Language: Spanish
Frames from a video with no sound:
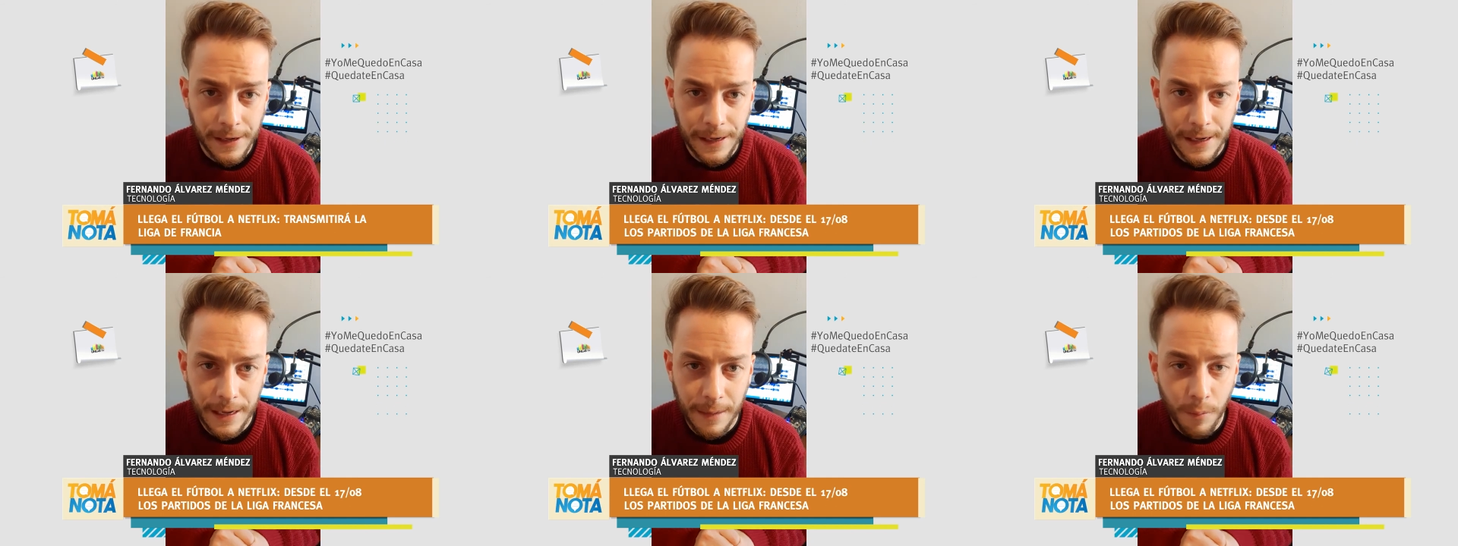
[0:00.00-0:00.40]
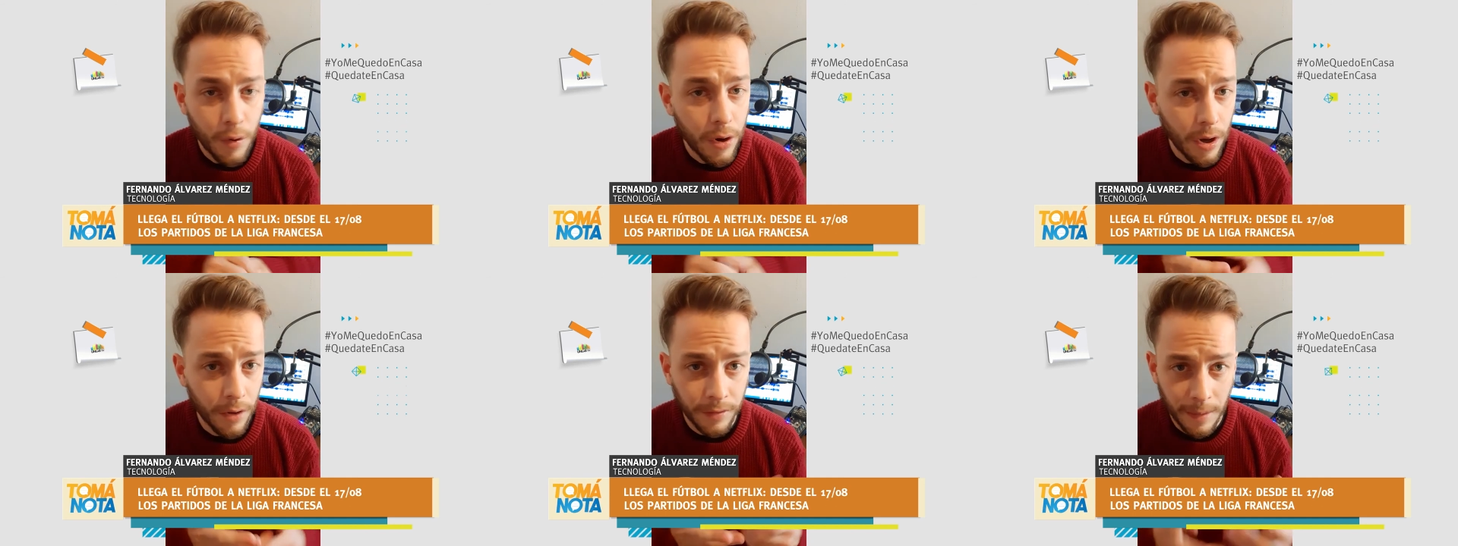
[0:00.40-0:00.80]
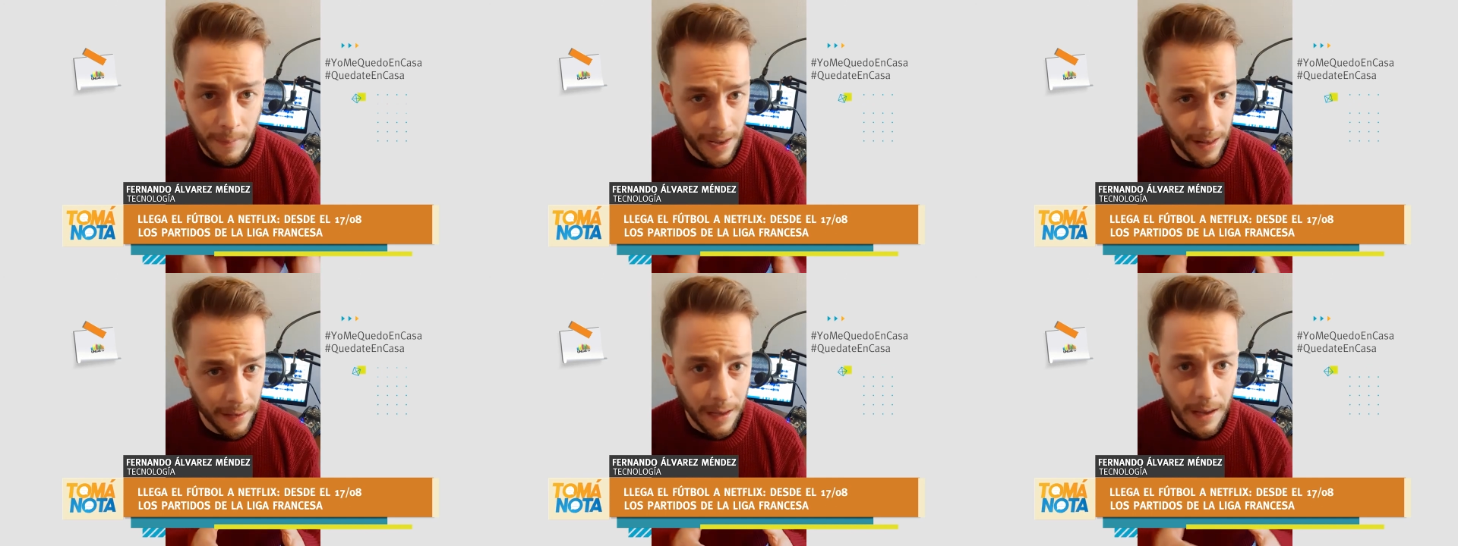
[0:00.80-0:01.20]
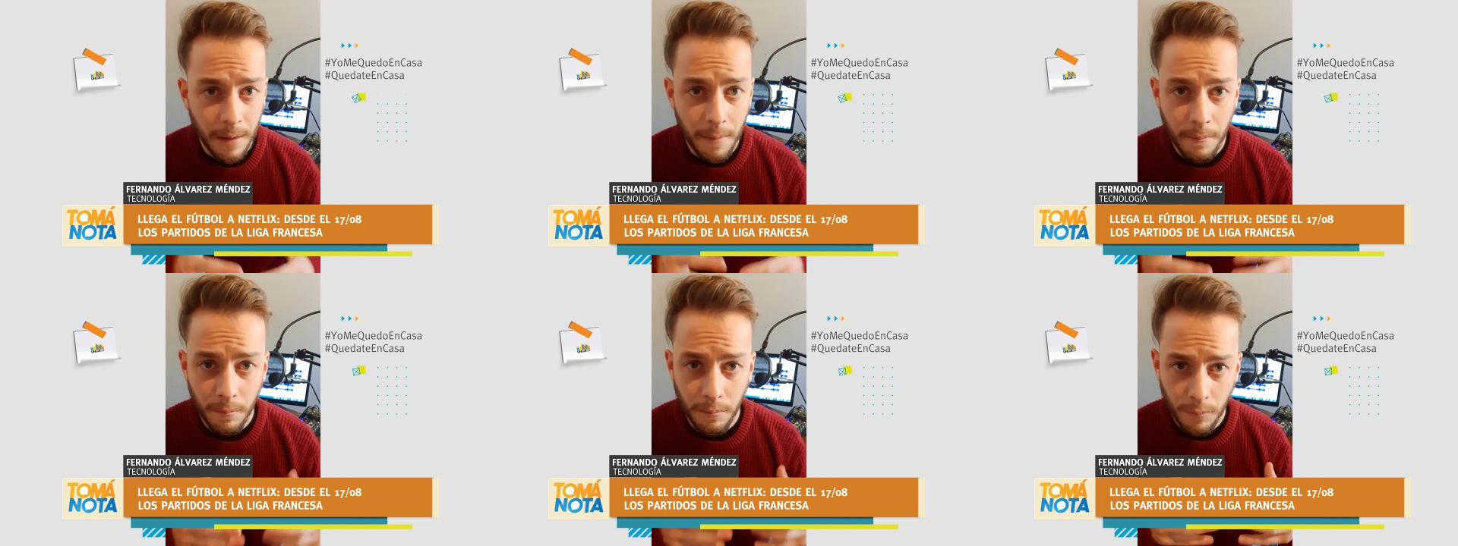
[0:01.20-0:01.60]
eh, muy on demand,
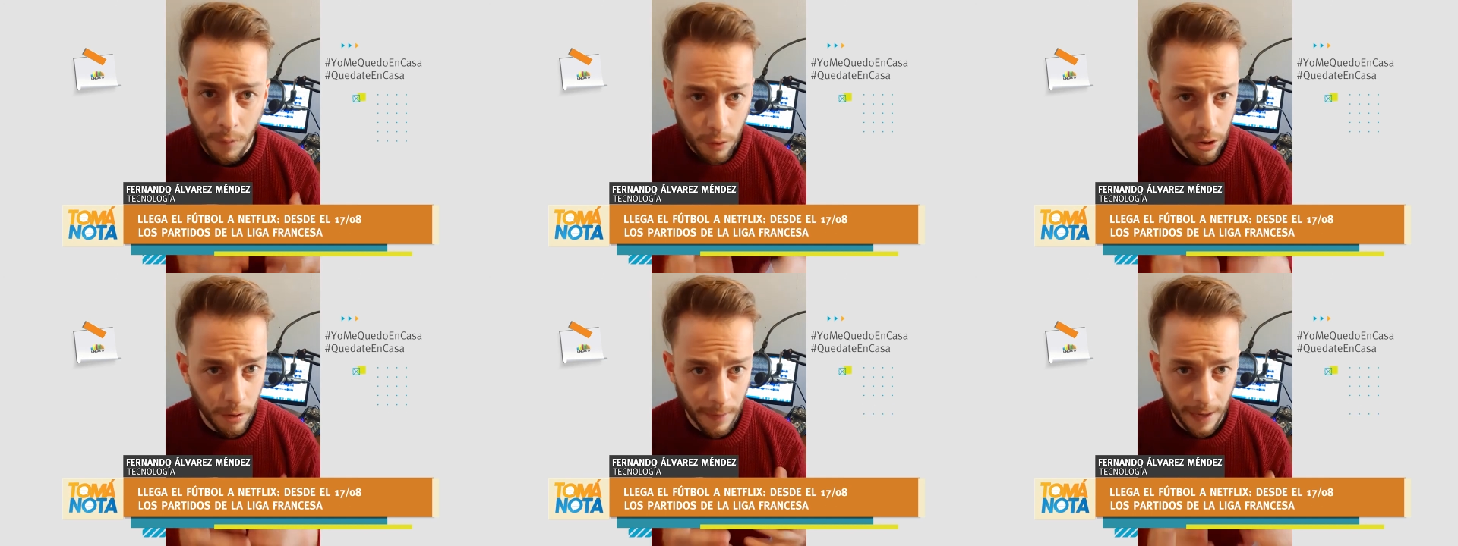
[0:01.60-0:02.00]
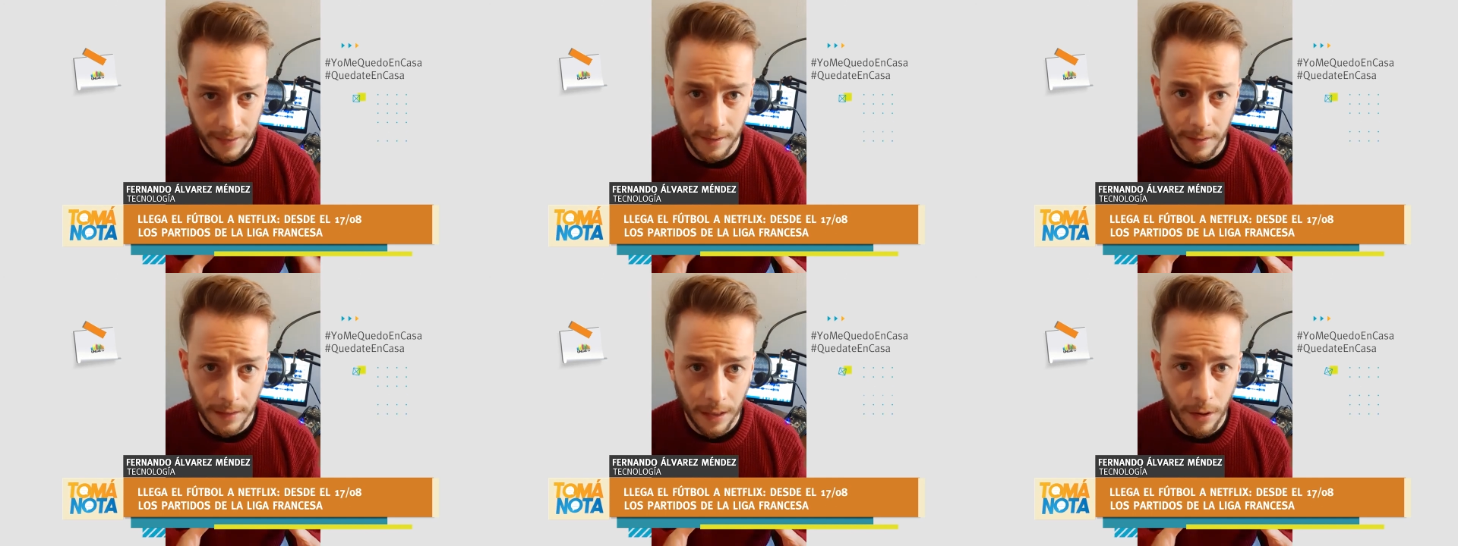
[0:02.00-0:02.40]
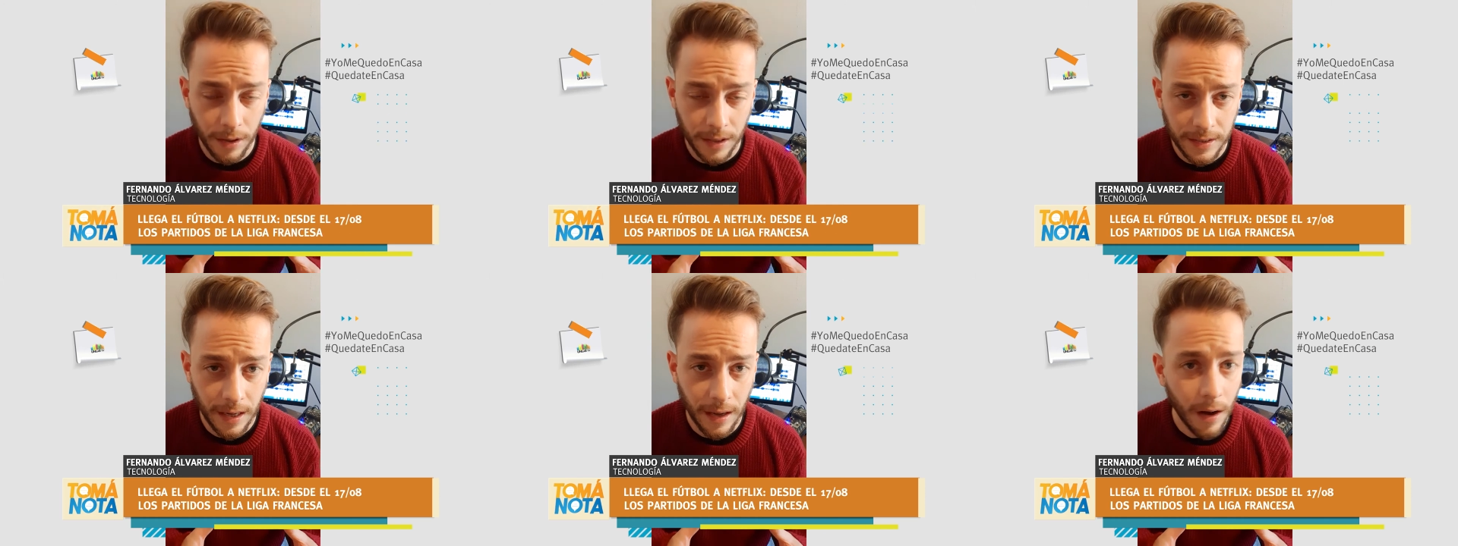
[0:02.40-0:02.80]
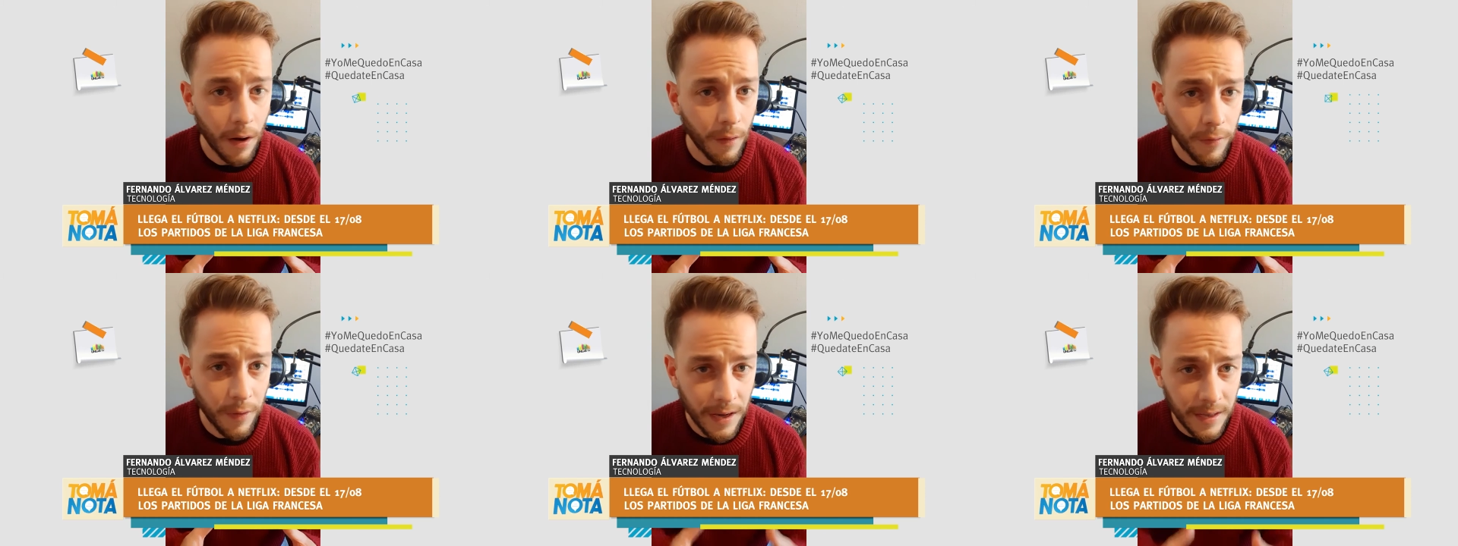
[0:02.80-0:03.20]
mucho más de lo que
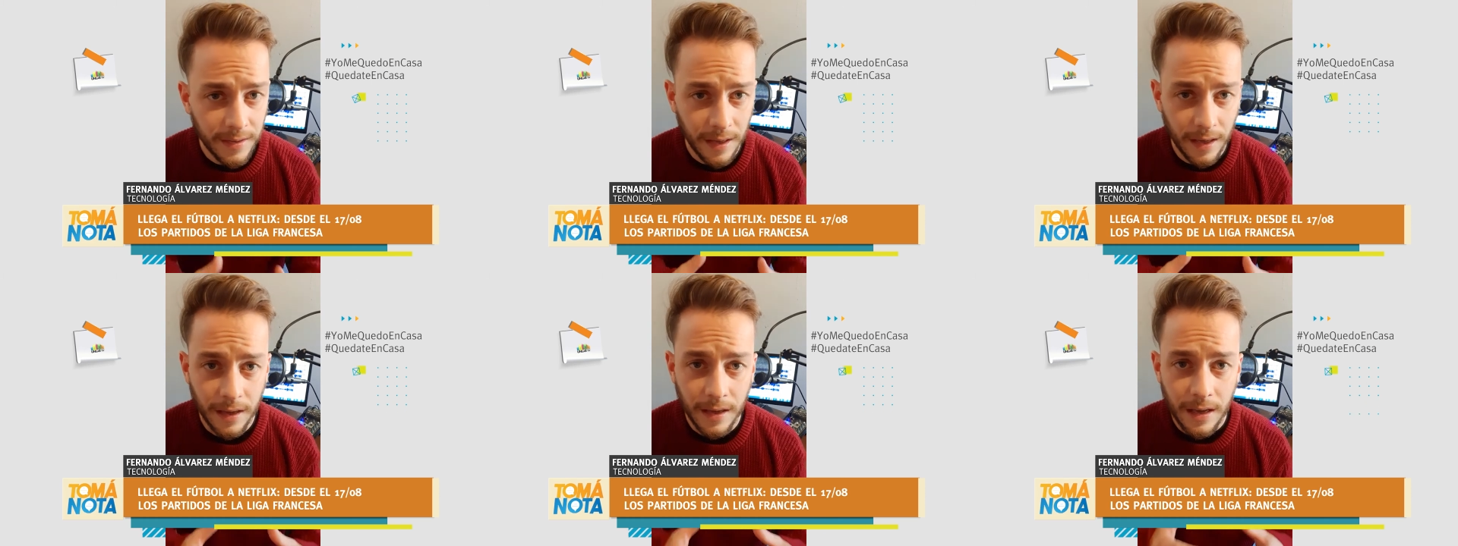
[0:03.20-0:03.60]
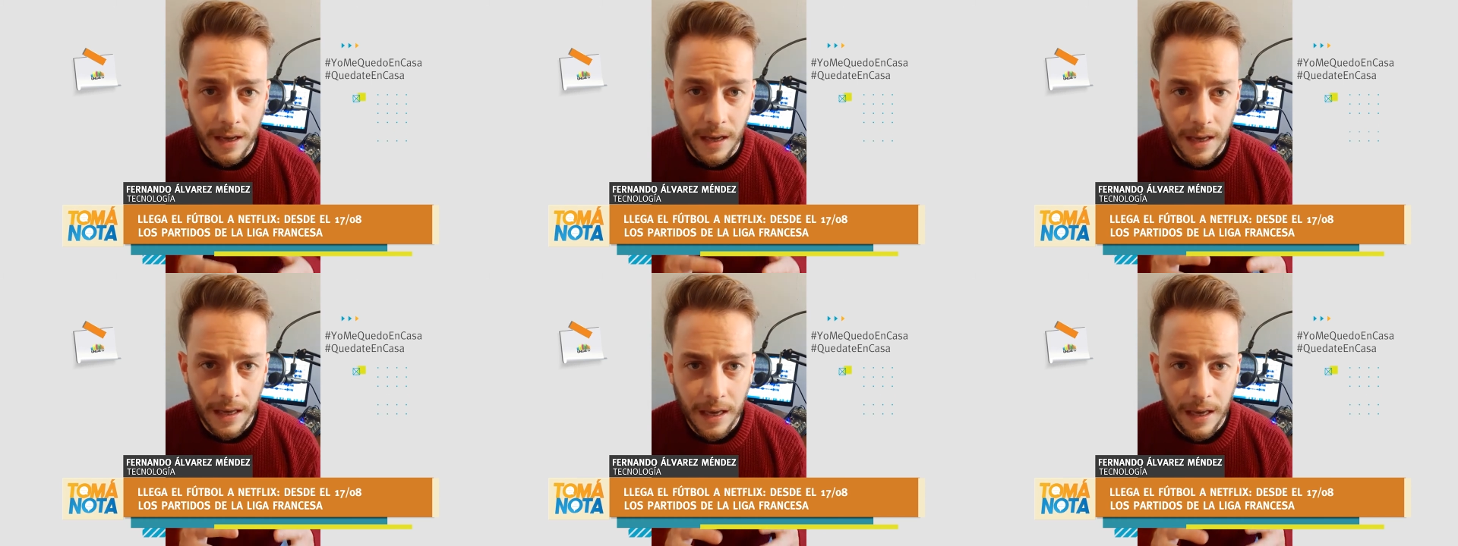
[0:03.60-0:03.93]
ya ofrece